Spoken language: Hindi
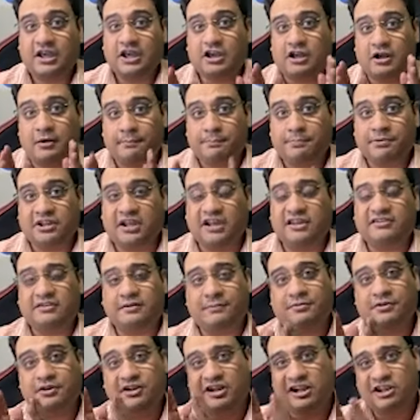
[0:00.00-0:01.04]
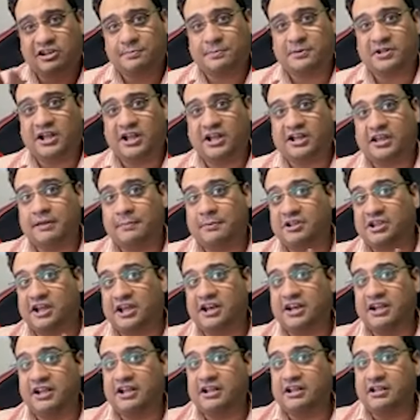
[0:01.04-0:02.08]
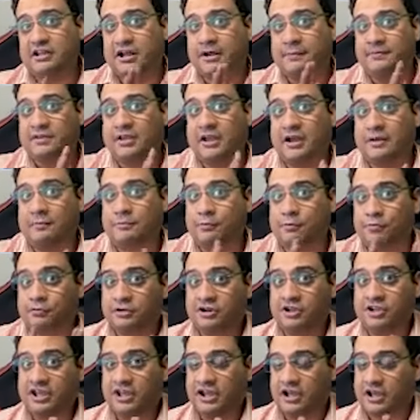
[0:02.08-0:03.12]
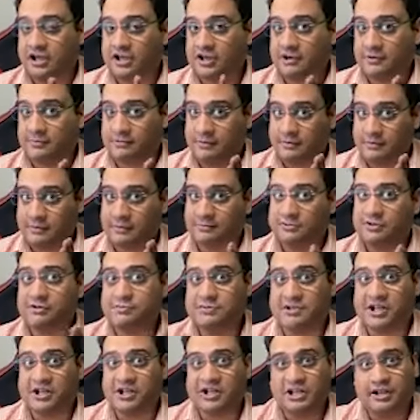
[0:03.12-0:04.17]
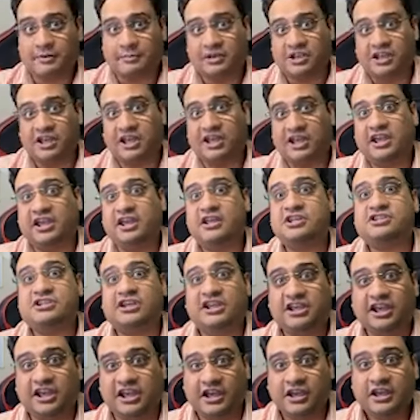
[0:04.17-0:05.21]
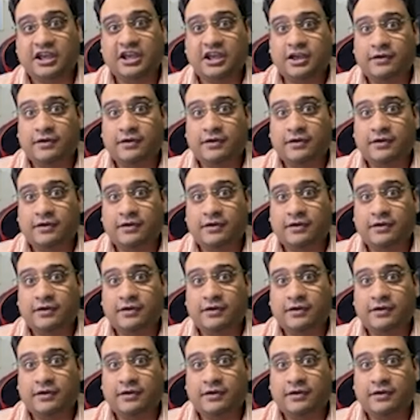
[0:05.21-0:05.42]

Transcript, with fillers: कंपनीज अब रील्स बना के बता रही है अब ये हमें उनका ये कंपनीज बता दी कि हमें ये ये चाहिए